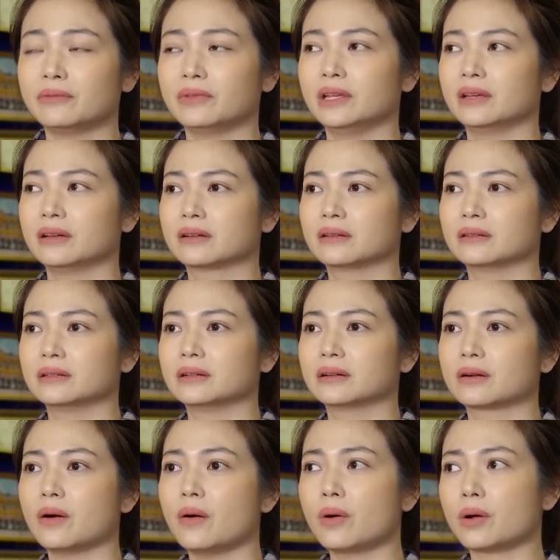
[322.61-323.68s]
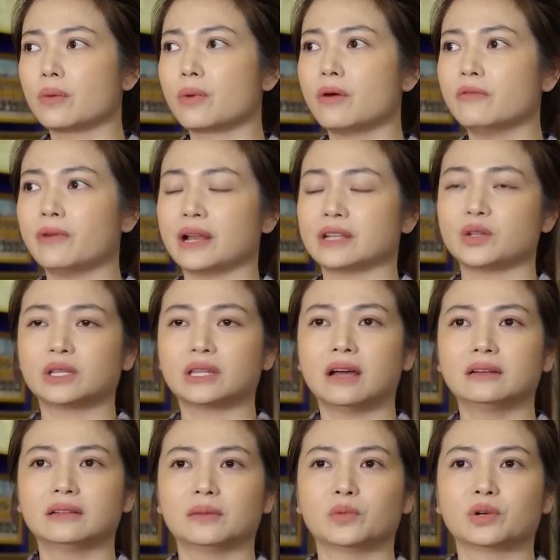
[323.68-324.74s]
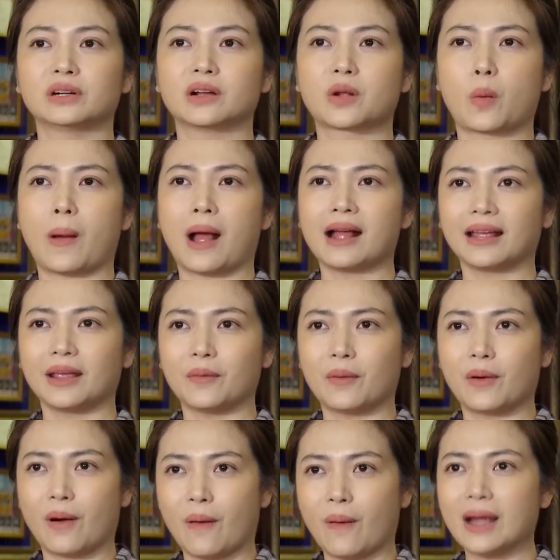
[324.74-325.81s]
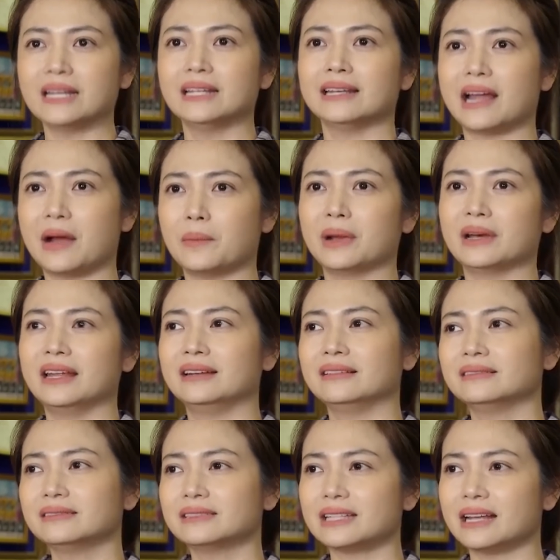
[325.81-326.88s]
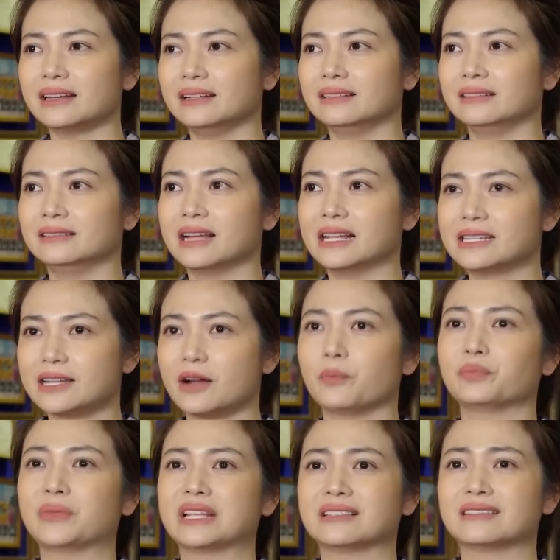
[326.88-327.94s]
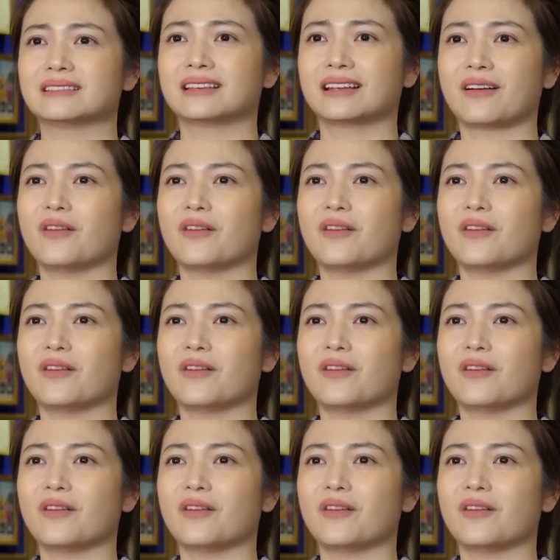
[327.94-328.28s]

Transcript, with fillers: Bởi vì um, cô cũng không phải xuất thân từ một người quá nghèo khó hay như nào mà đến gia đình lấy chồng là